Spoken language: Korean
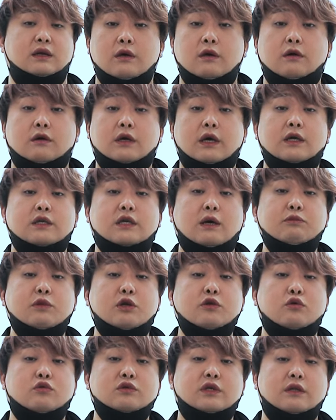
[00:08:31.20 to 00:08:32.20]
이렇게
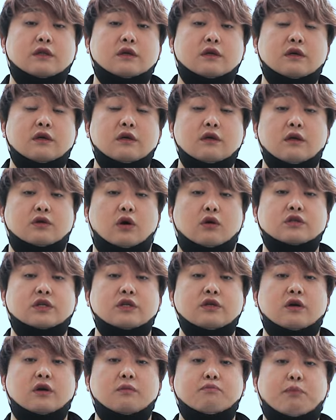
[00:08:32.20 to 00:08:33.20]
참전용사들을
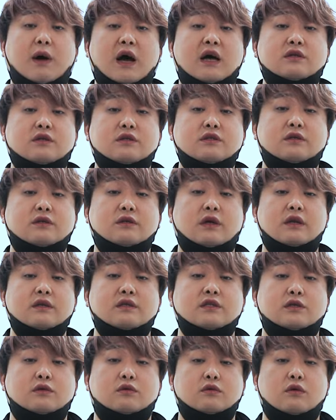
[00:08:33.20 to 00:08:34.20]
정신력이 빠져
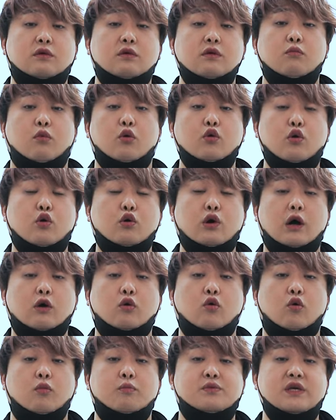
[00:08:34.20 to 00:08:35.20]
있었다는 식으로
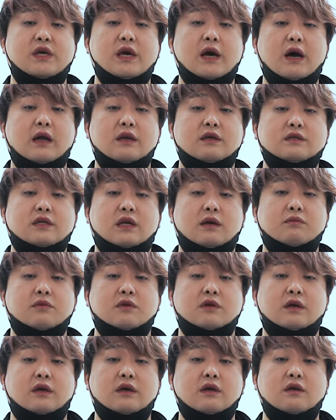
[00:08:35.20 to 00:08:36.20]
모욕하고 비하하는
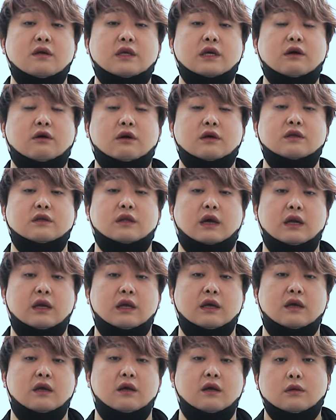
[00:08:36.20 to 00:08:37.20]
사람들의 생각과는
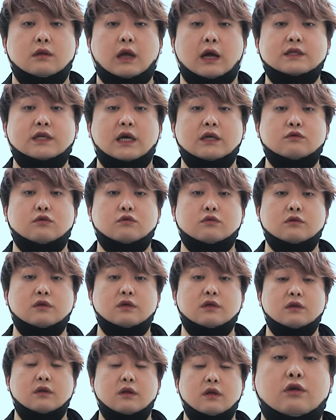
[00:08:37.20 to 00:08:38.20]
달리 당시
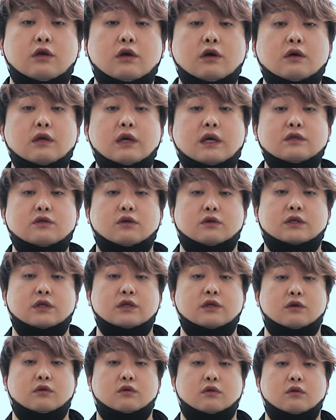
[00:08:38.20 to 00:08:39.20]
한국군은 뛰어난
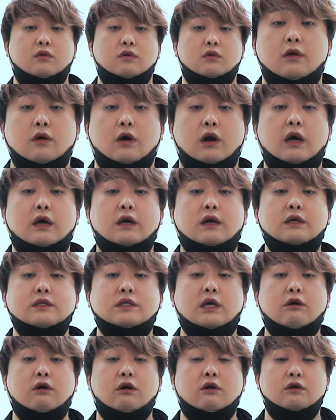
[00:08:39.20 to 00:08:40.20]
정신력으로 열악한
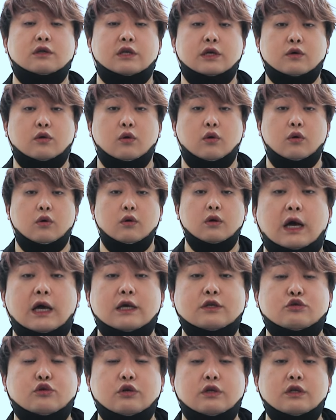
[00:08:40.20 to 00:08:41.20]
상황을 딛고
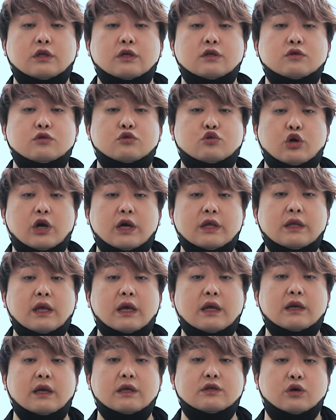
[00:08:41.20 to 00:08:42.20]
할 수 있는
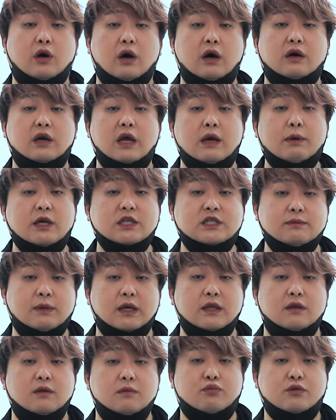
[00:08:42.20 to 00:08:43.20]
최대한의 저항을
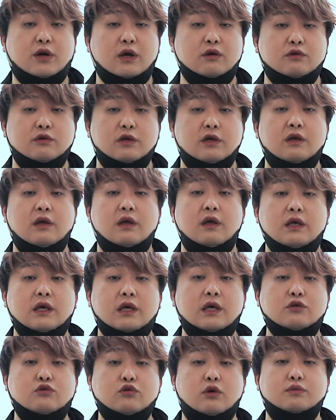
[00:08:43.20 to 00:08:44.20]
해봤지만 북한군을
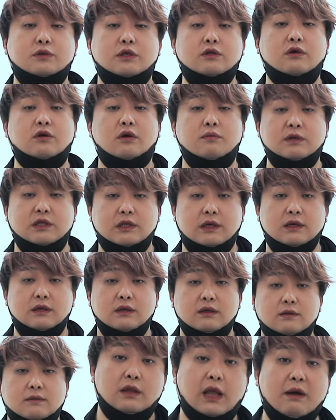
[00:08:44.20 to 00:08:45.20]
이길 수 없었던 겁니다.
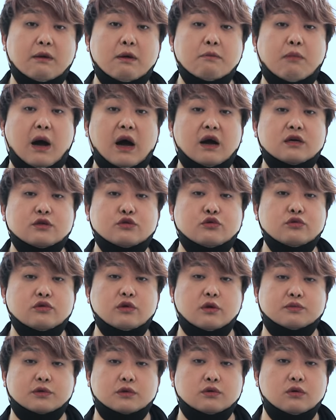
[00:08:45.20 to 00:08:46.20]
다만 막을
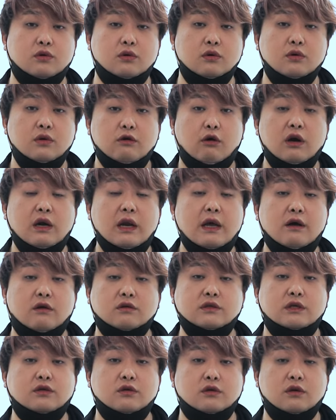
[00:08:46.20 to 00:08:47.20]
수는 없어도 원래
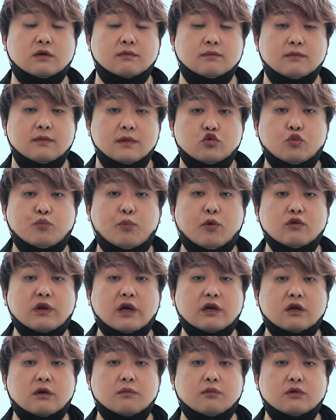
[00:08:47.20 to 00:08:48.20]
역사처럼
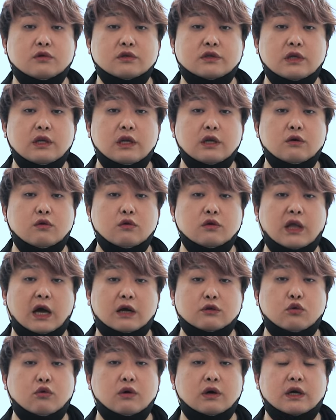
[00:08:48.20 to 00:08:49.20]
추풍낙엽으로 쓸리고
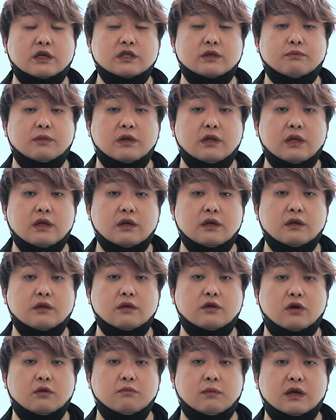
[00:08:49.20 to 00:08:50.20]
낙동강까지
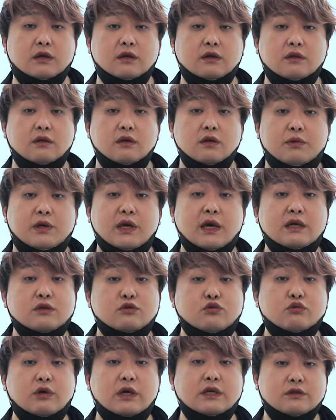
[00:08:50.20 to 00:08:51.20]
밀리는 결말은 피할
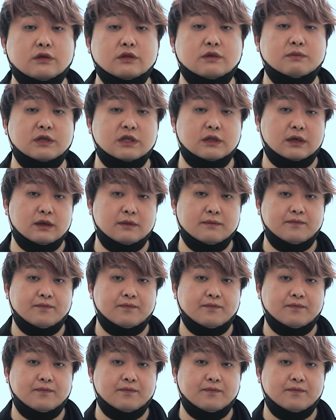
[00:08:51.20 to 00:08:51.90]
수가 있었습니다.